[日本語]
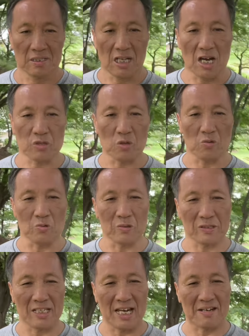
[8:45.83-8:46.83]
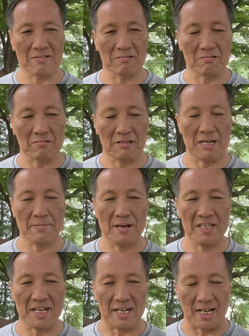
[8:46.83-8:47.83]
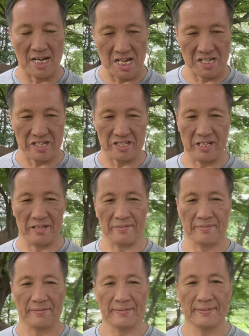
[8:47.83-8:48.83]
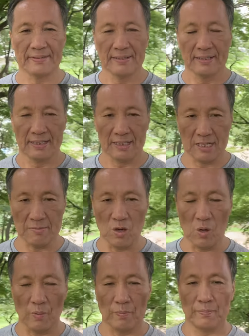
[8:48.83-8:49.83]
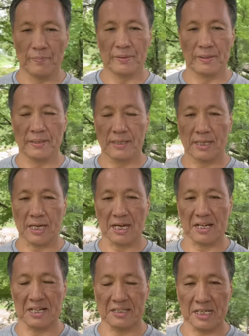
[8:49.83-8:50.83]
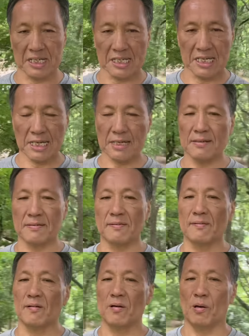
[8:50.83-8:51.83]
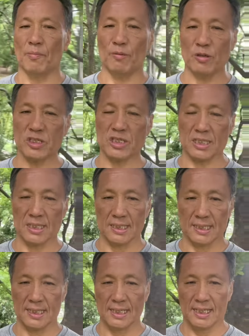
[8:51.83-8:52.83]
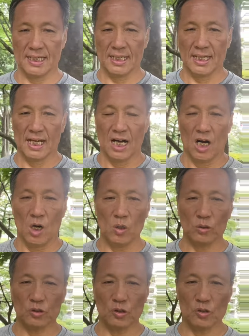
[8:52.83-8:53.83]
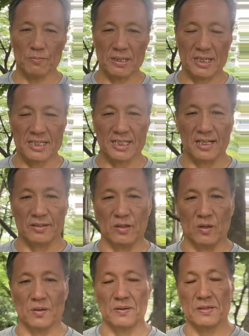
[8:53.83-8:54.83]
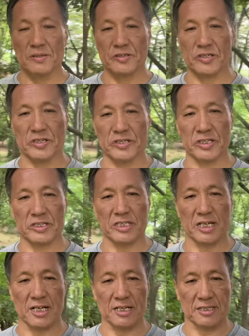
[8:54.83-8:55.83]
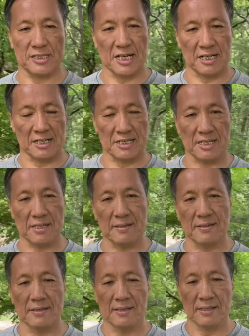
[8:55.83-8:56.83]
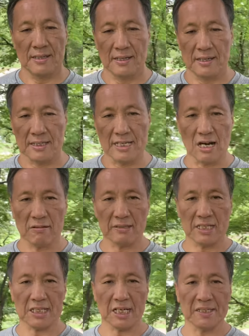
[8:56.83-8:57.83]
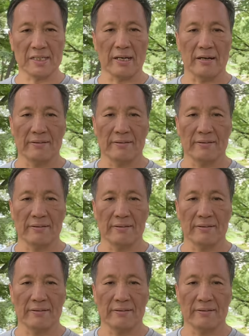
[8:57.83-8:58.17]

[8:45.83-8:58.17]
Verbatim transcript: 多少うるさい頃ぐらいまで話して、でも結果的にもし本当の皆さんの人生生活の中に役に立ったら